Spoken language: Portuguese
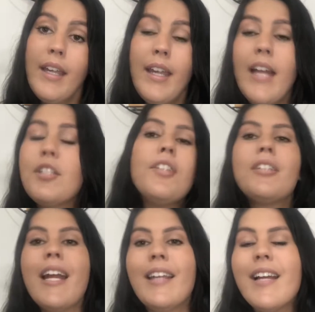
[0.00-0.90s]
E a gente
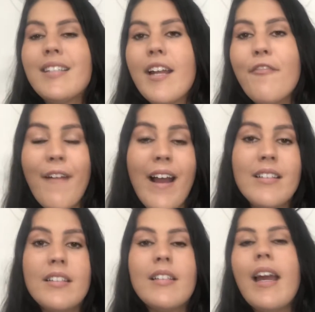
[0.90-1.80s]
tem a terceira
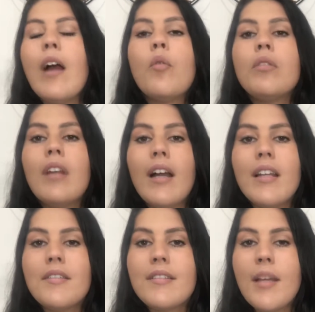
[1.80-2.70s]
fase, que é a
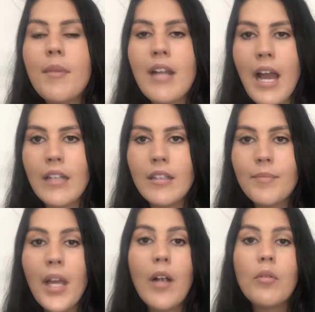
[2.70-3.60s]
cutânea disseminada.
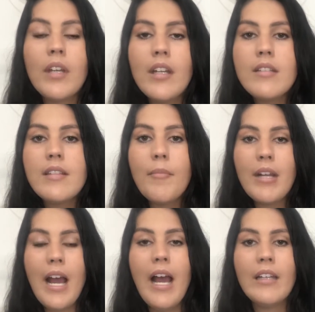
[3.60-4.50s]
A cutânea
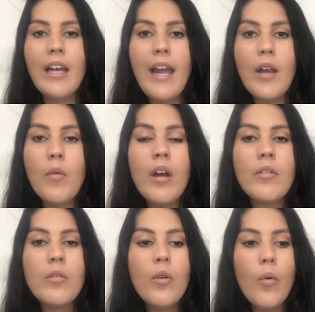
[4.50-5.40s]
disseminada é
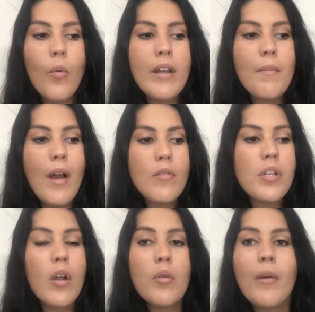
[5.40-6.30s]
quando o animal
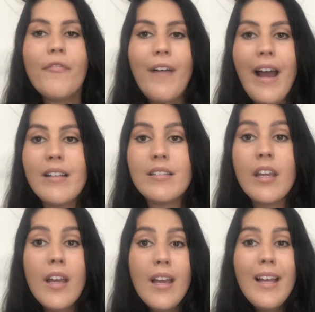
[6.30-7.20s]
chegou numa fase
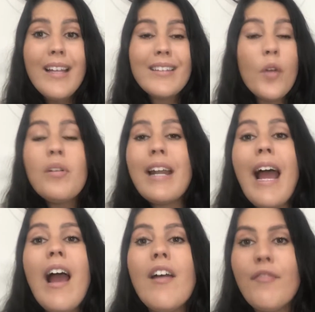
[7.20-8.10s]
tão
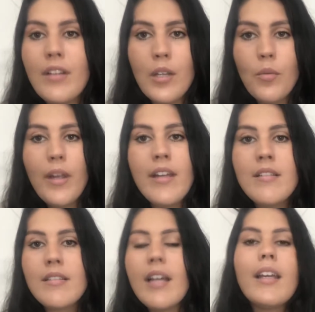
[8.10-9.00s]
grave da
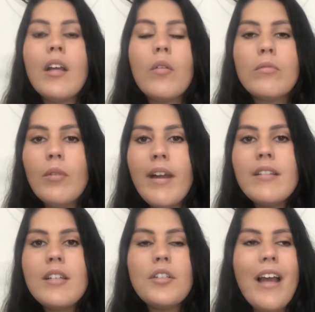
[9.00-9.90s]
doença que a
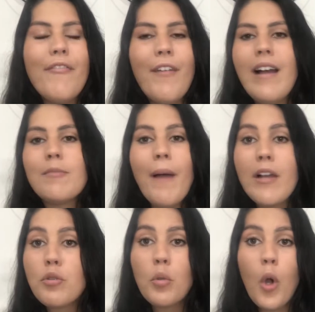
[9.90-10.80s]
doença já faz
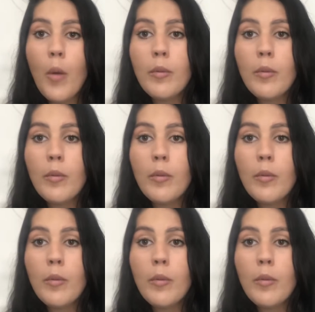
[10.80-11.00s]
parte do corpo